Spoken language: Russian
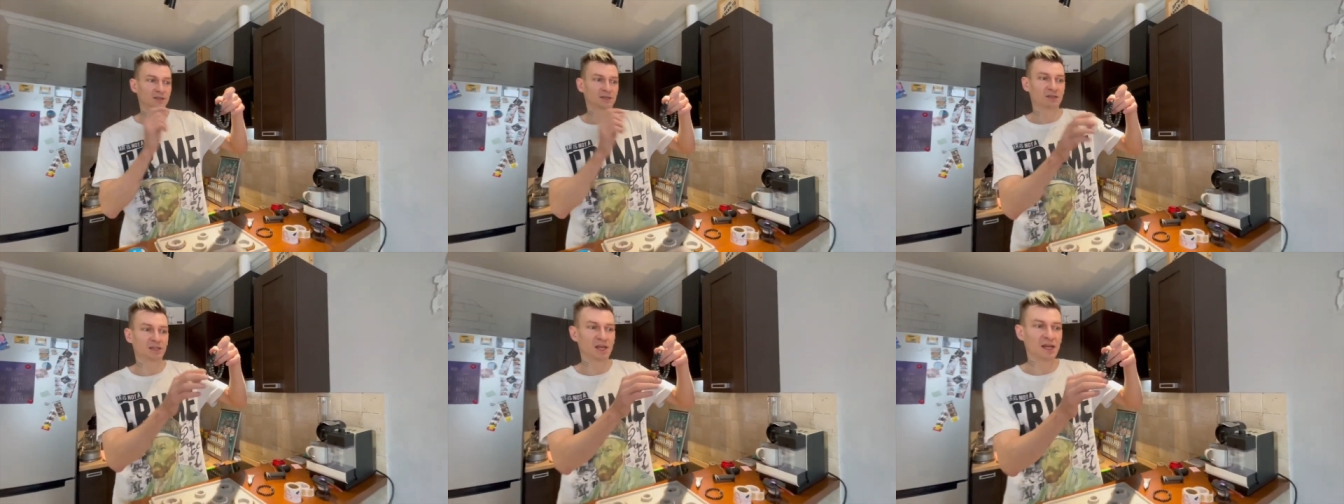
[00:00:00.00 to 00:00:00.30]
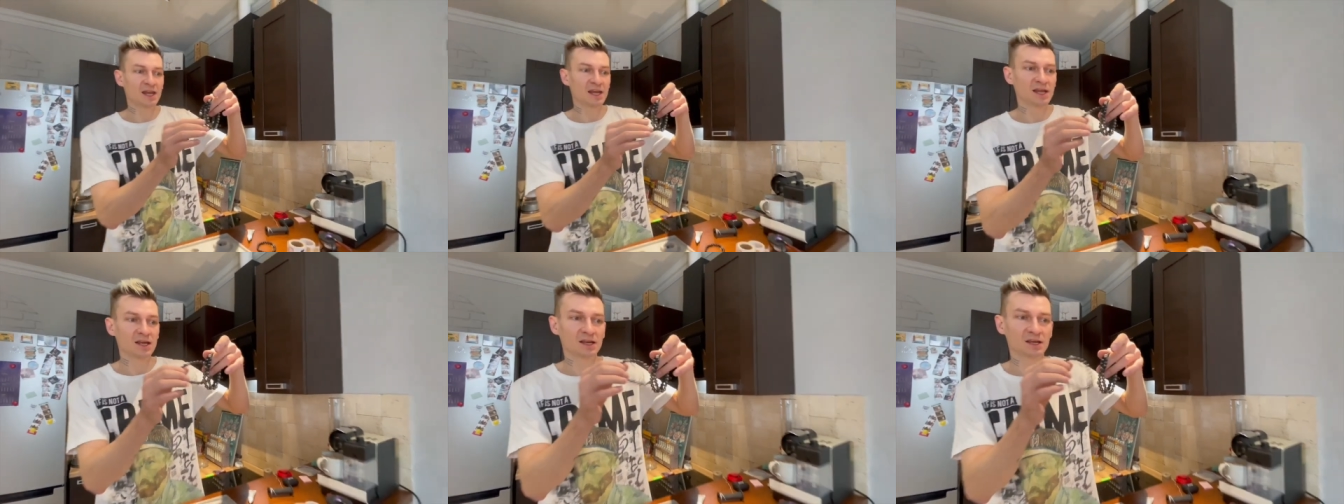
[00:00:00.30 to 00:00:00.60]

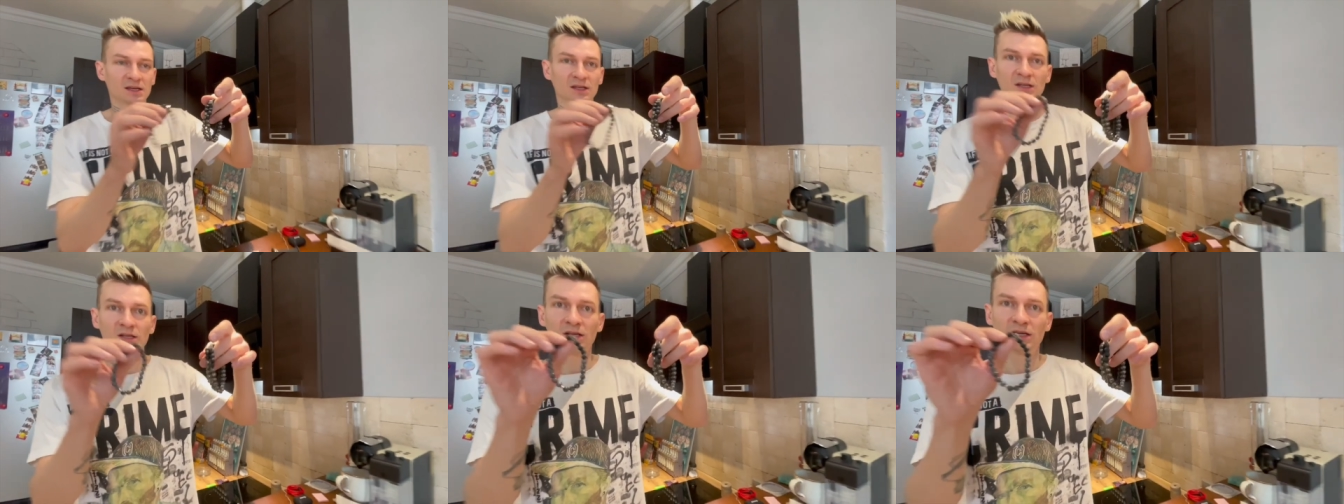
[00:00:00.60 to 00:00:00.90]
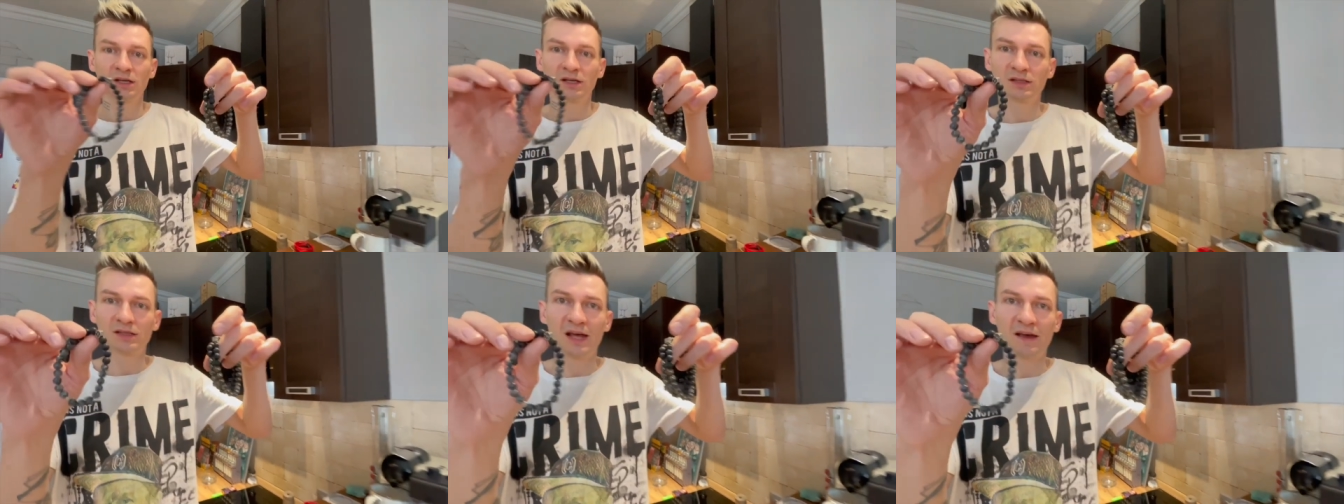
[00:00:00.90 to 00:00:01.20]
три
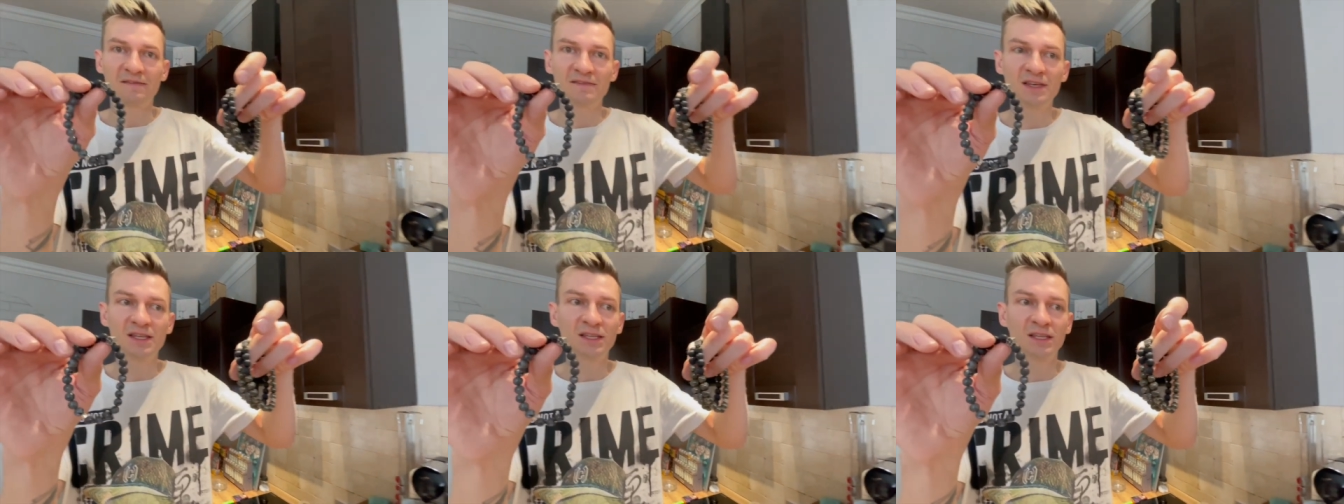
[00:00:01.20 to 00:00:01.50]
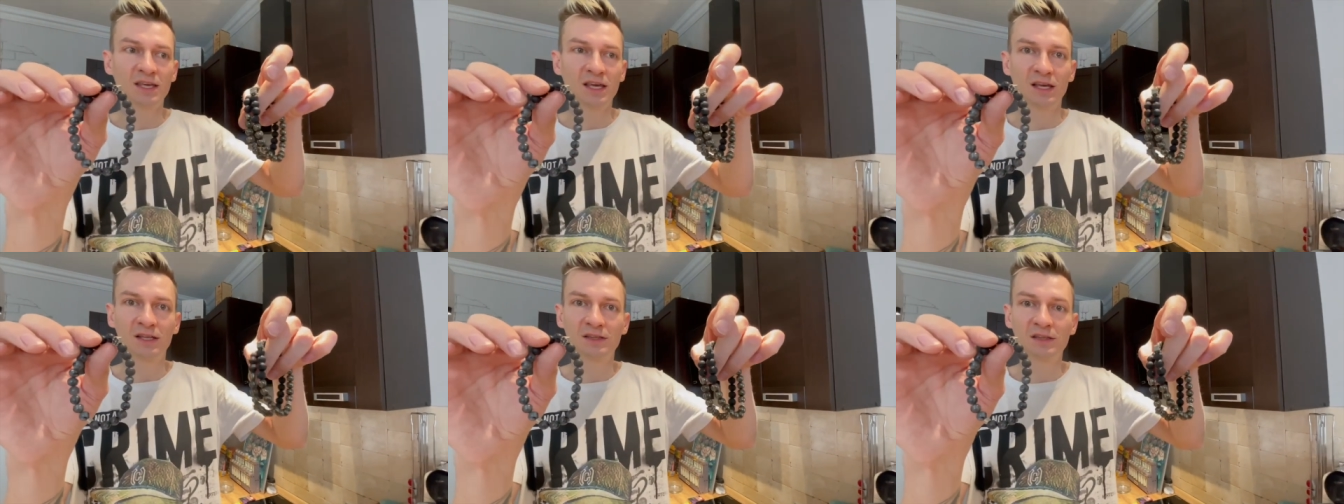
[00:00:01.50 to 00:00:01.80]

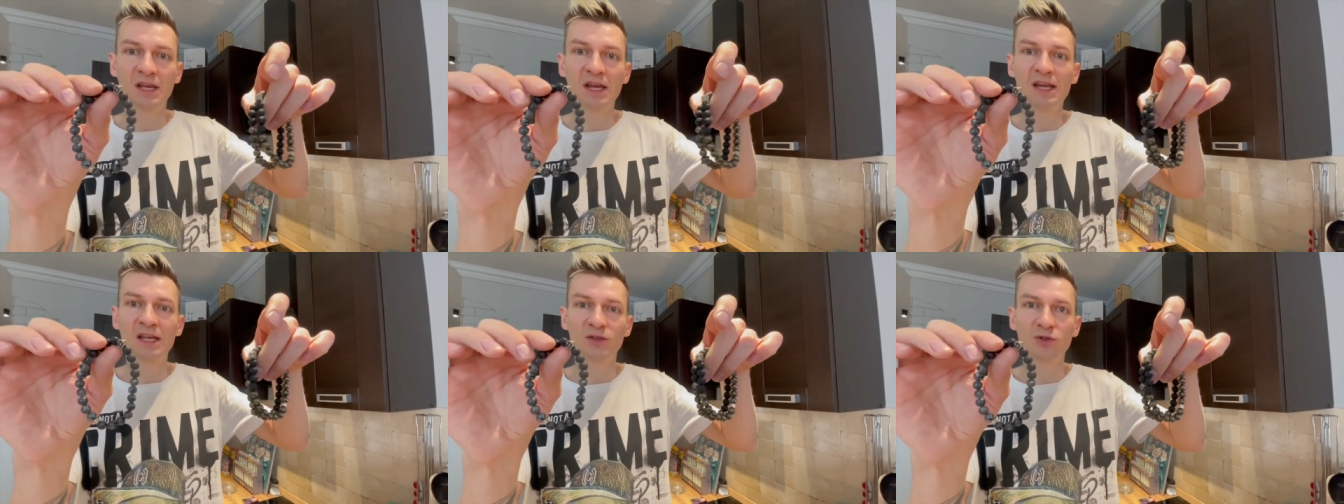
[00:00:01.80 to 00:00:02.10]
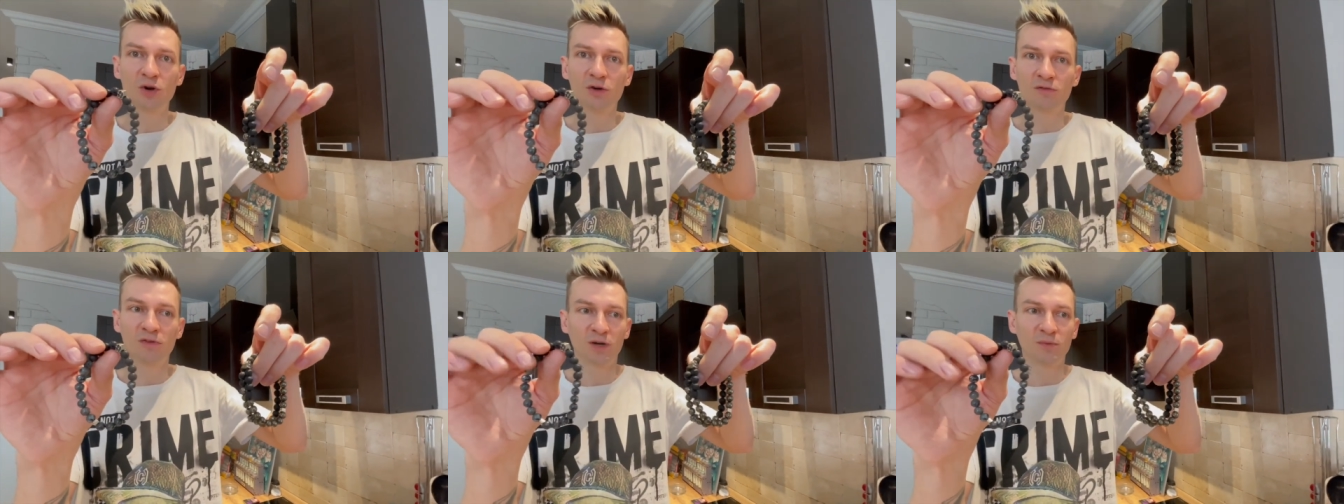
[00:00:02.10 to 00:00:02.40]
новинки, три
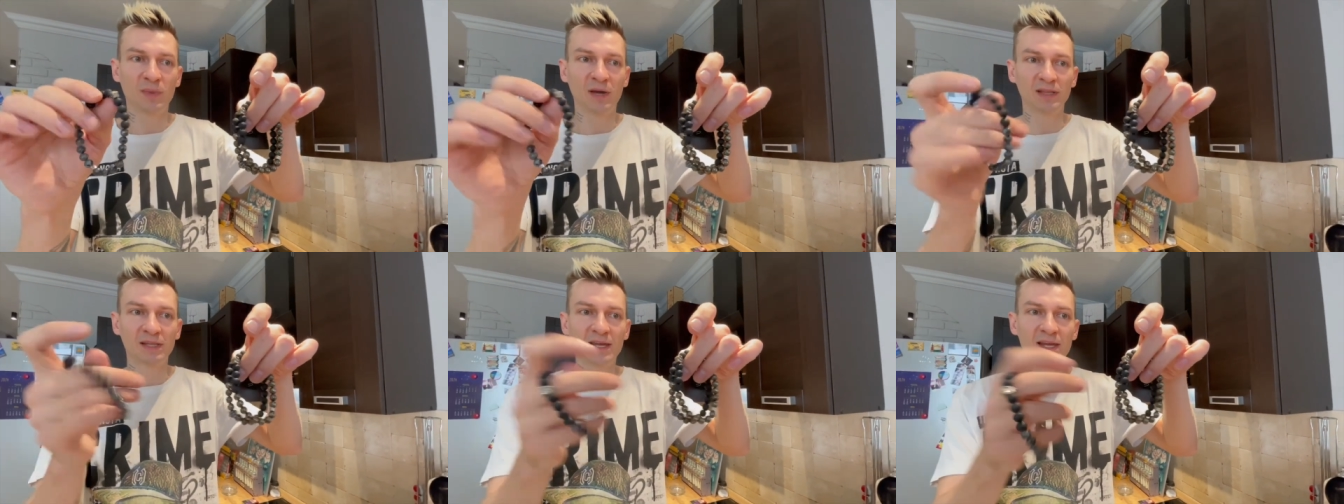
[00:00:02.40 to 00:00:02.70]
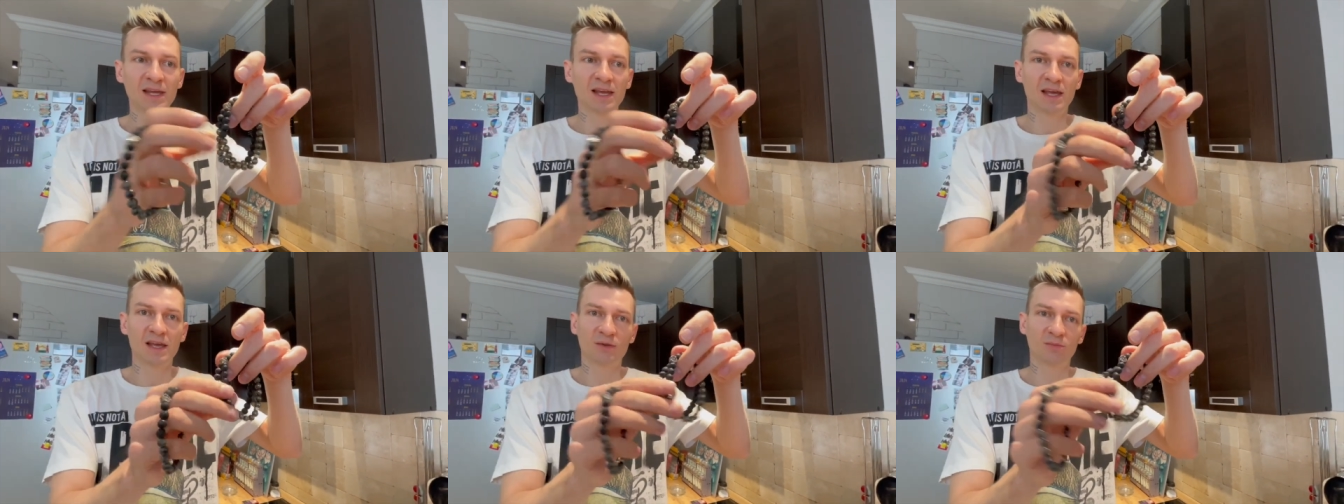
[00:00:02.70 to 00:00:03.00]
новых
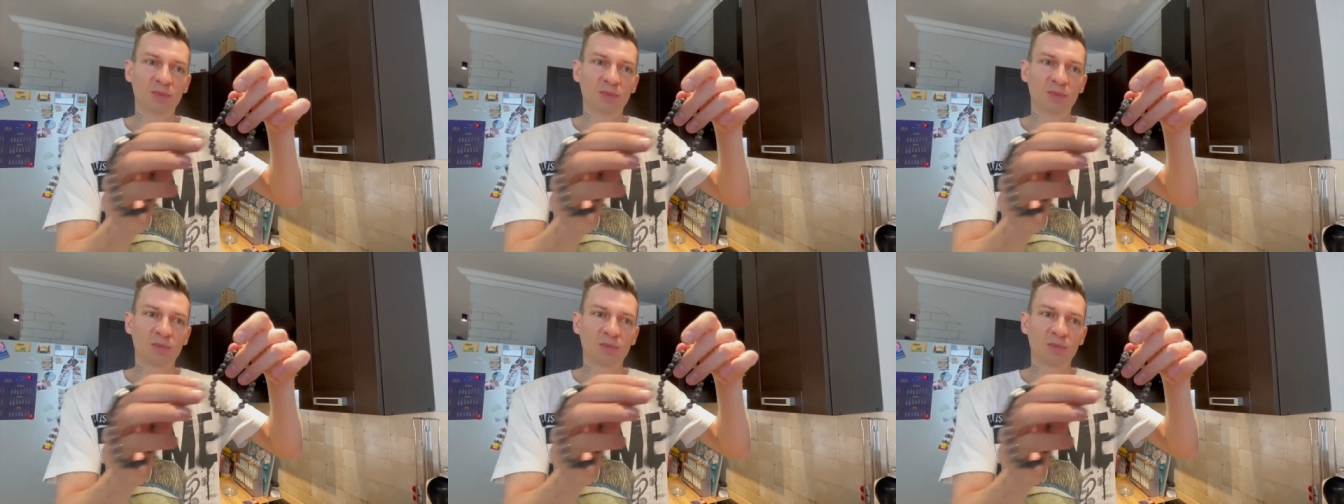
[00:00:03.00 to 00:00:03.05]
модели